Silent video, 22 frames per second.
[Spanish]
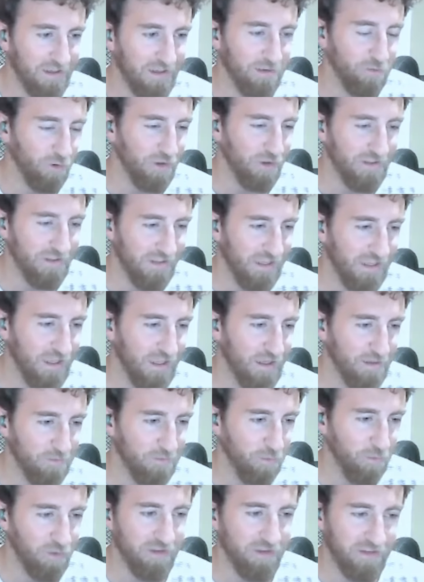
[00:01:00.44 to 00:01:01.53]
Eh, había gente
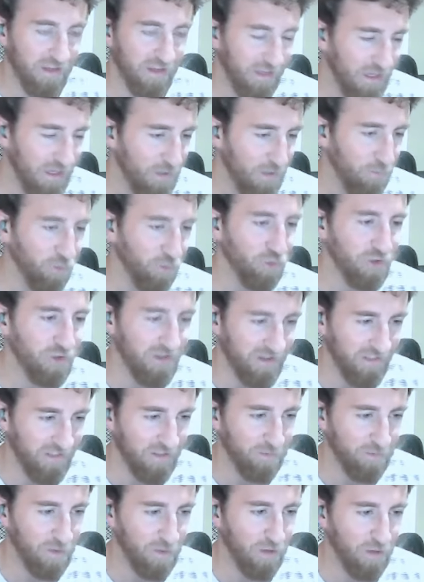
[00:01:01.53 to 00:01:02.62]
que por Instagram, por otras
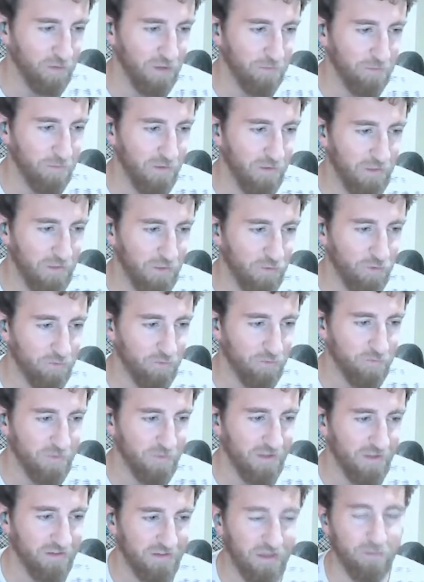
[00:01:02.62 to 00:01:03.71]
redes pero habéis
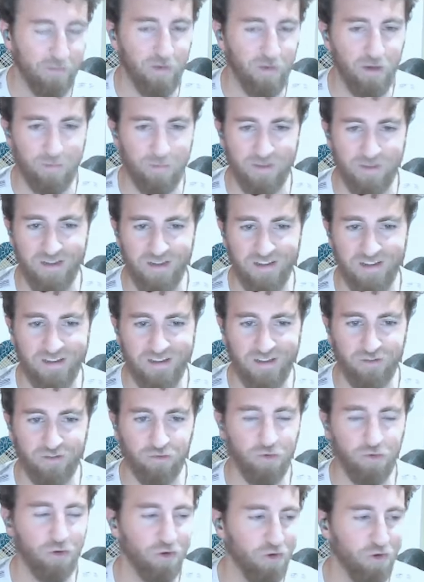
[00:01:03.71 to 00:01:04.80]
pedido, así que para mí
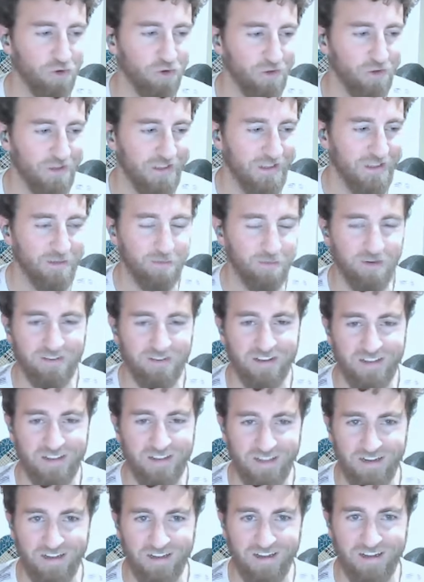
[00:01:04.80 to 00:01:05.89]
es un honor
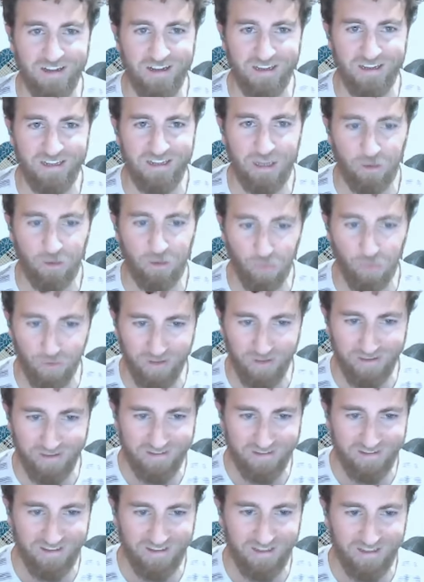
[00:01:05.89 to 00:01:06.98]
presentar a Cristian
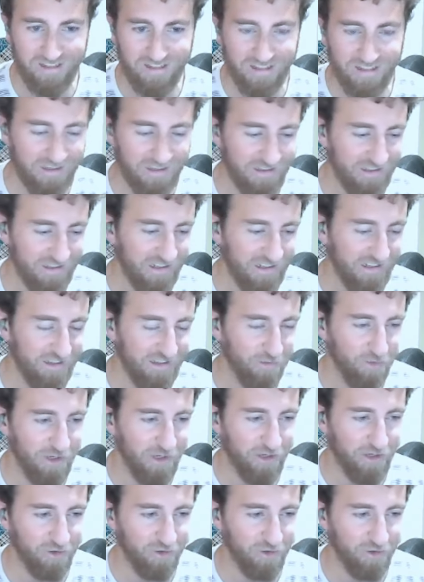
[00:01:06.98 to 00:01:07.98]
Luque. ¿Qué tal, Cristian?